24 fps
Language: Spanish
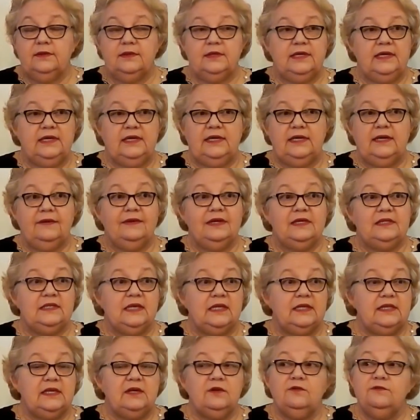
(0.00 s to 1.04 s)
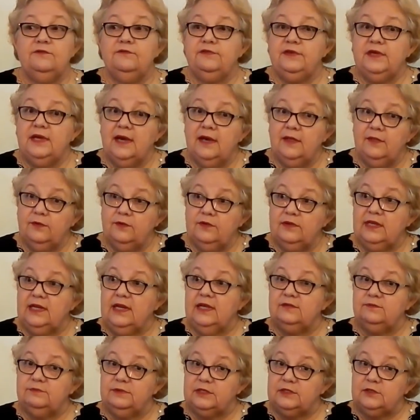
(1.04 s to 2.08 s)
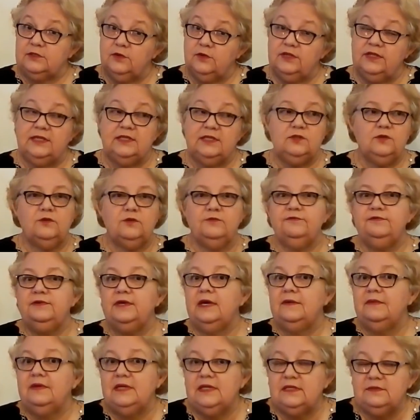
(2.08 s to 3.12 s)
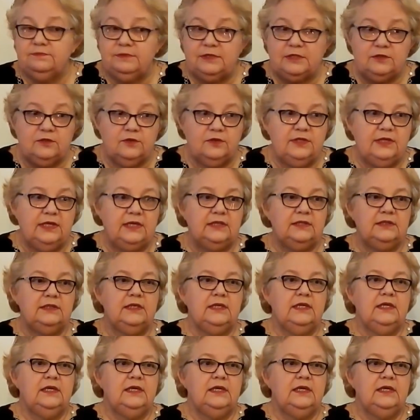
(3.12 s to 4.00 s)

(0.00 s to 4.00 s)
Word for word: que era bastante confiado de las personas, confiaba en las personas,